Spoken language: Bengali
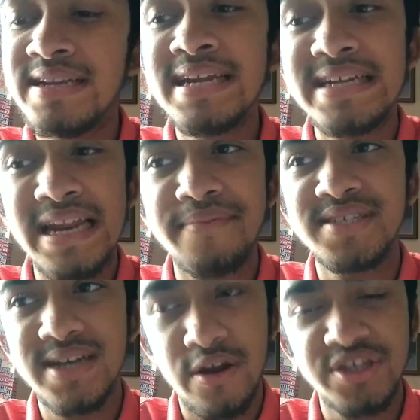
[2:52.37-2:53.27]
ডিলিটকে
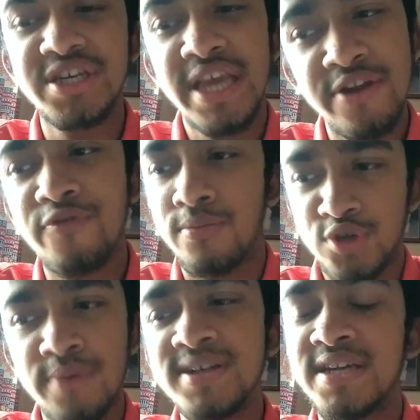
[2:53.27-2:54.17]
নামাইছে কারণ সে ইনফর্ম
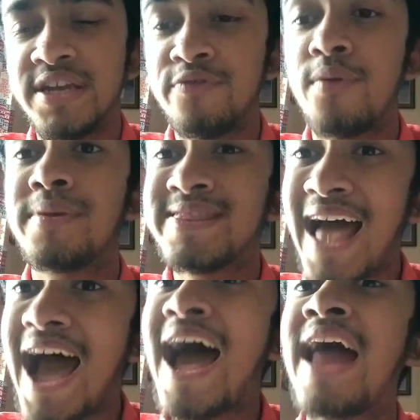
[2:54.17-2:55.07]
সবাই জানে ইনফর্ম
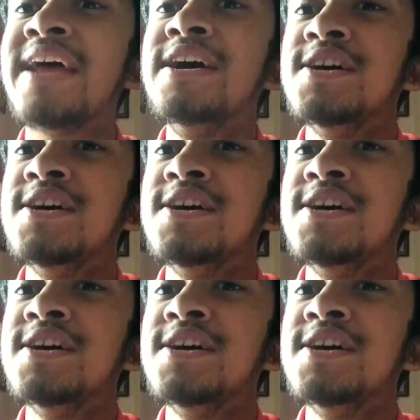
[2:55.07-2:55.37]
আর